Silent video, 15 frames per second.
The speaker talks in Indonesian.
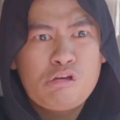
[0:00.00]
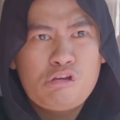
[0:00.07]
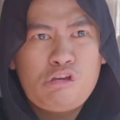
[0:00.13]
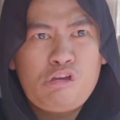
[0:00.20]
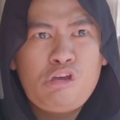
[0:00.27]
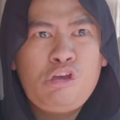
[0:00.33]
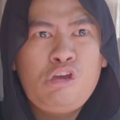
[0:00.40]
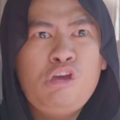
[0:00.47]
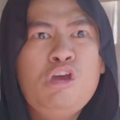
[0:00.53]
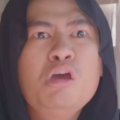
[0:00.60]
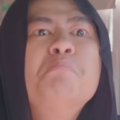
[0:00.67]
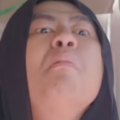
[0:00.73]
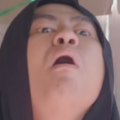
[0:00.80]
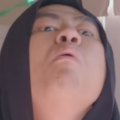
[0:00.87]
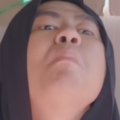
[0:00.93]
Ih,
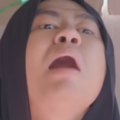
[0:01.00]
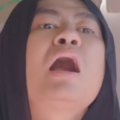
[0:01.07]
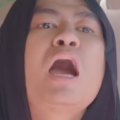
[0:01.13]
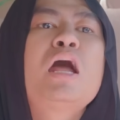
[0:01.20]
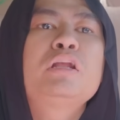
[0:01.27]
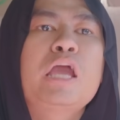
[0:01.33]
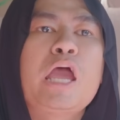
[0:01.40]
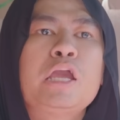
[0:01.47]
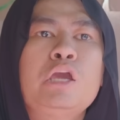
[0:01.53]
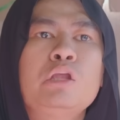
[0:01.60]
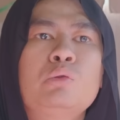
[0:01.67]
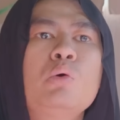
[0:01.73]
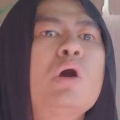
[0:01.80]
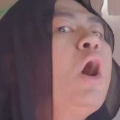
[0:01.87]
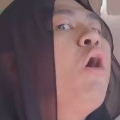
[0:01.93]
mau makan kayak
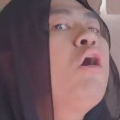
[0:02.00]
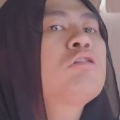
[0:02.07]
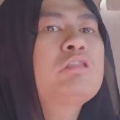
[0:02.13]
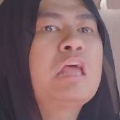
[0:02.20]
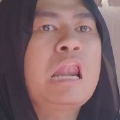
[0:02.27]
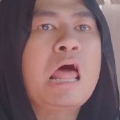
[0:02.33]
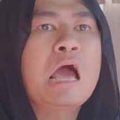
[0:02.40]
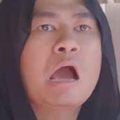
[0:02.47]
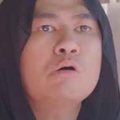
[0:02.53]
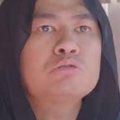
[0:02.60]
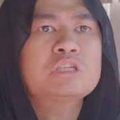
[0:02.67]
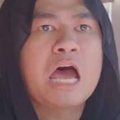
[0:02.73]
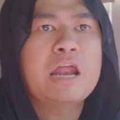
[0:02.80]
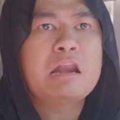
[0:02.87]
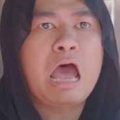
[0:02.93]
gitu ke hotel lah kau
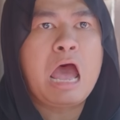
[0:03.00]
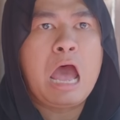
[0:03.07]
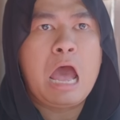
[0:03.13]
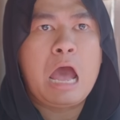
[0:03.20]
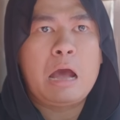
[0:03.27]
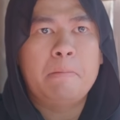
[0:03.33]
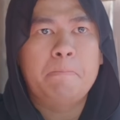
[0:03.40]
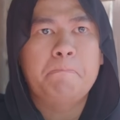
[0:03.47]
sana.